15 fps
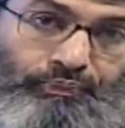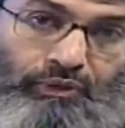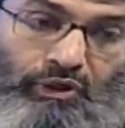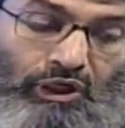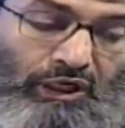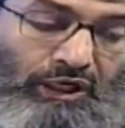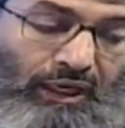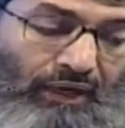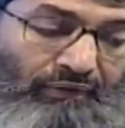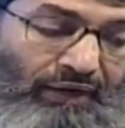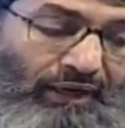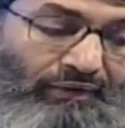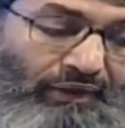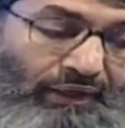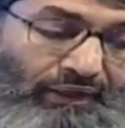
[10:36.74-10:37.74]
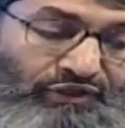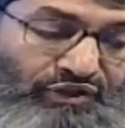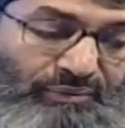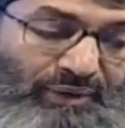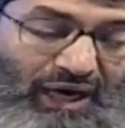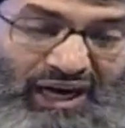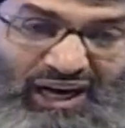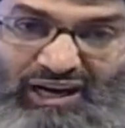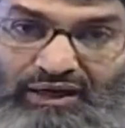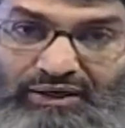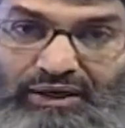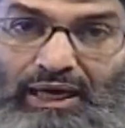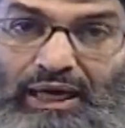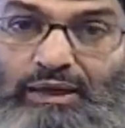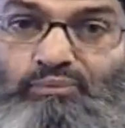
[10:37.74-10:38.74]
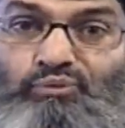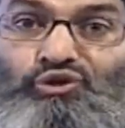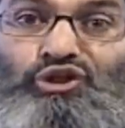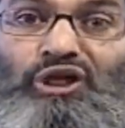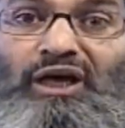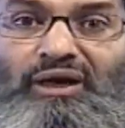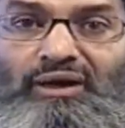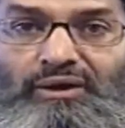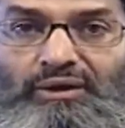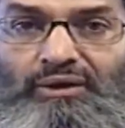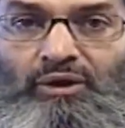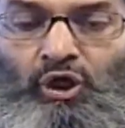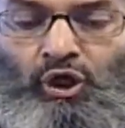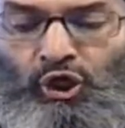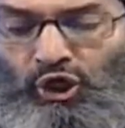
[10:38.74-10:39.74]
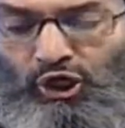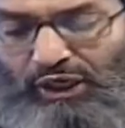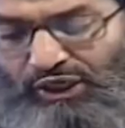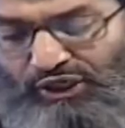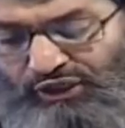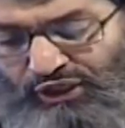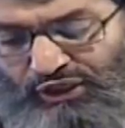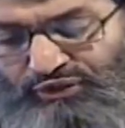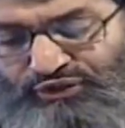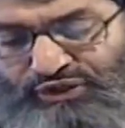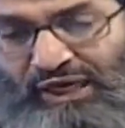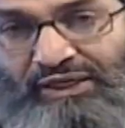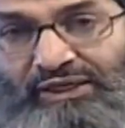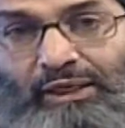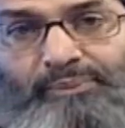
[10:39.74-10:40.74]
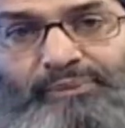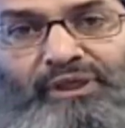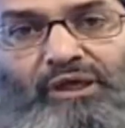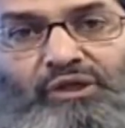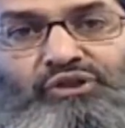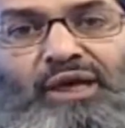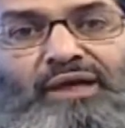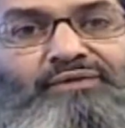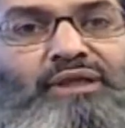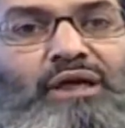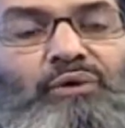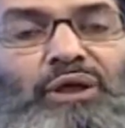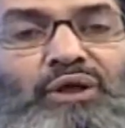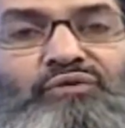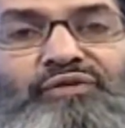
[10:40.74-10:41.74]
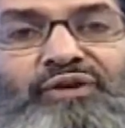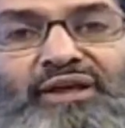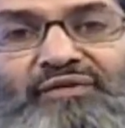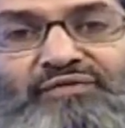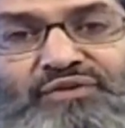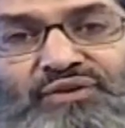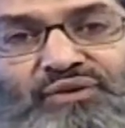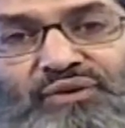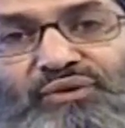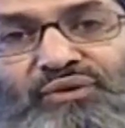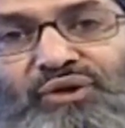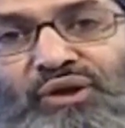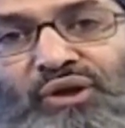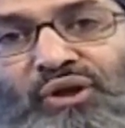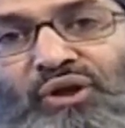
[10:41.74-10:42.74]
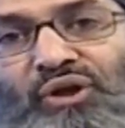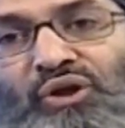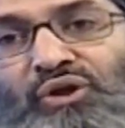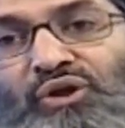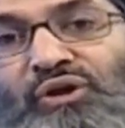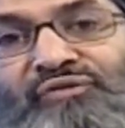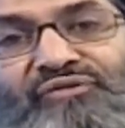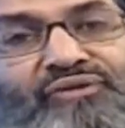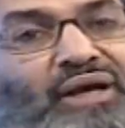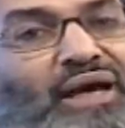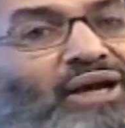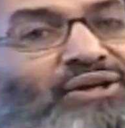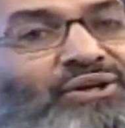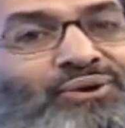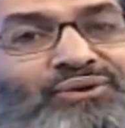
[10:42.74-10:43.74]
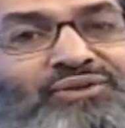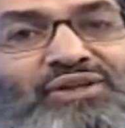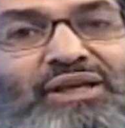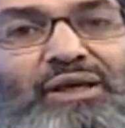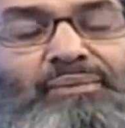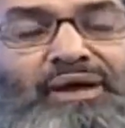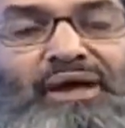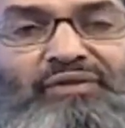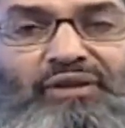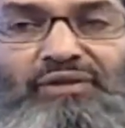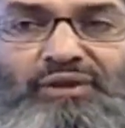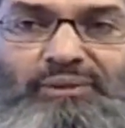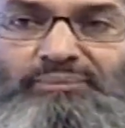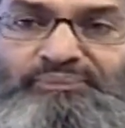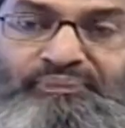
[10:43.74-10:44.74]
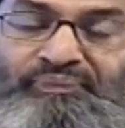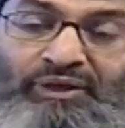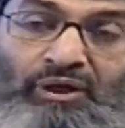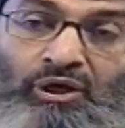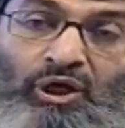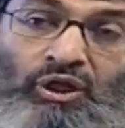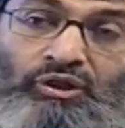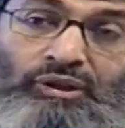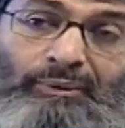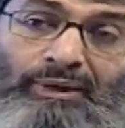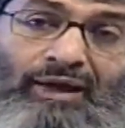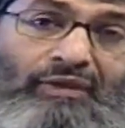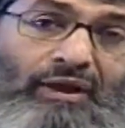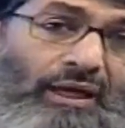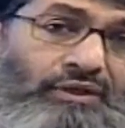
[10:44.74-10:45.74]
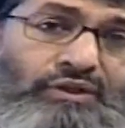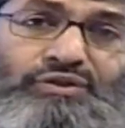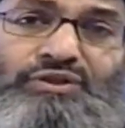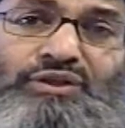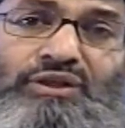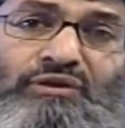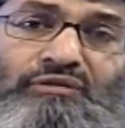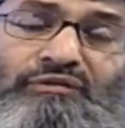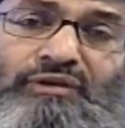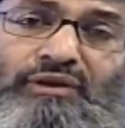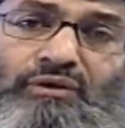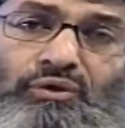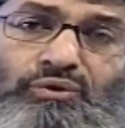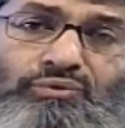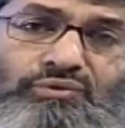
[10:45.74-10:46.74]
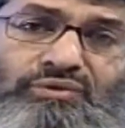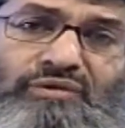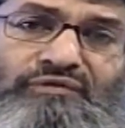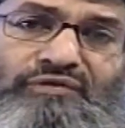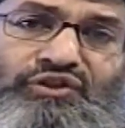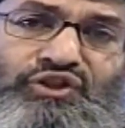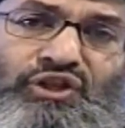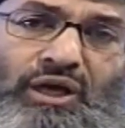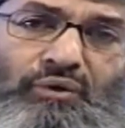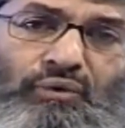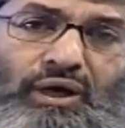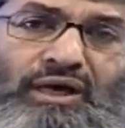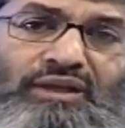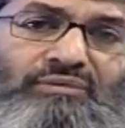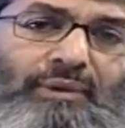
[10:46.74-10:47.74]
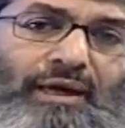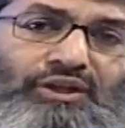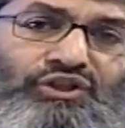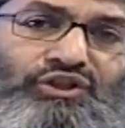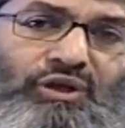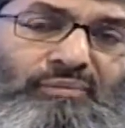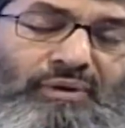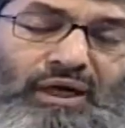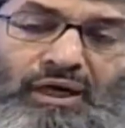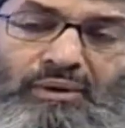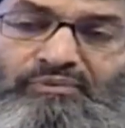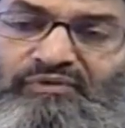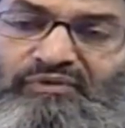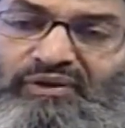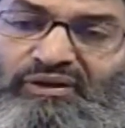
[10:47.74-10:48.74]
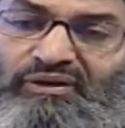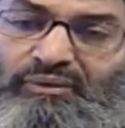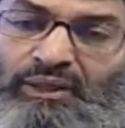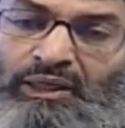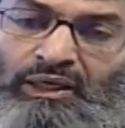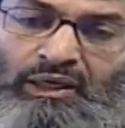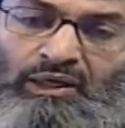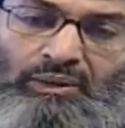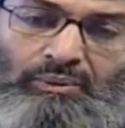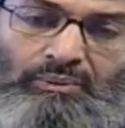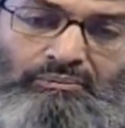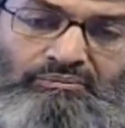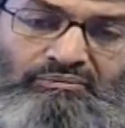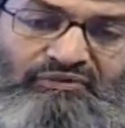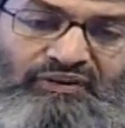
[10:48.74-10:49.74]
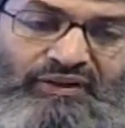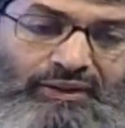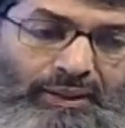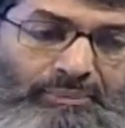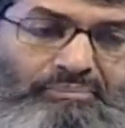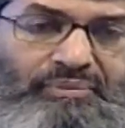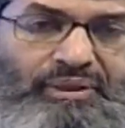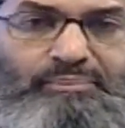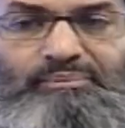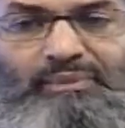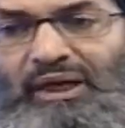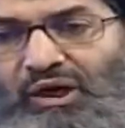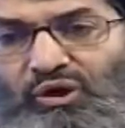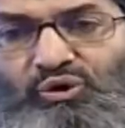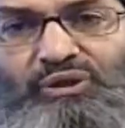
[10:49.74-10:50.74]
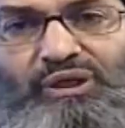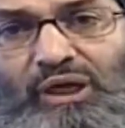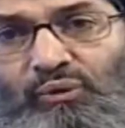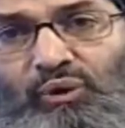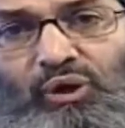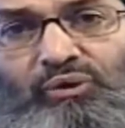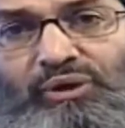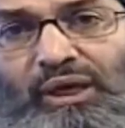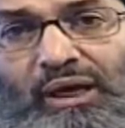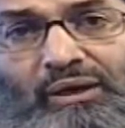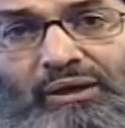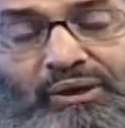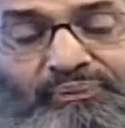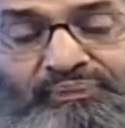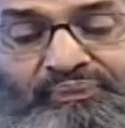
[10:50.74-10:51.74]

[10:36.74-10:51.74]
اللي هذا ايضا قسم اخر المجاهره لكن الإنسان يبتهج حتى ولو في نفسه يفرح أنه ارتكب هذا الذنب طبعا هذا قد يصير في خصوصا في الشهوات مع الشباب في في ذنب ما هنا وهناك